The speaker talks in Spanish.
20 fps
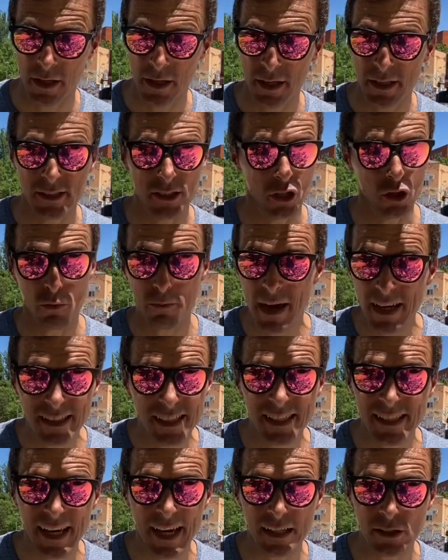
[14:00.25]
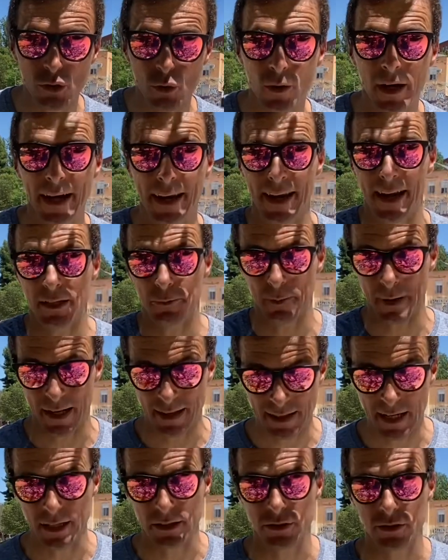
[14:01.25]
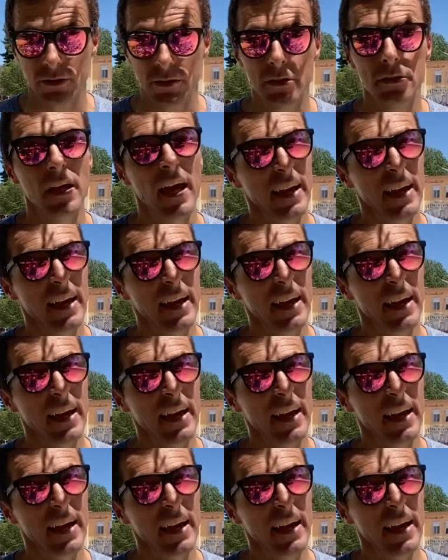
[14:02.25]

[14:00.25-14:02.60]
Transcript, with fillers: Si no me haces caso, caerás para atrás. Y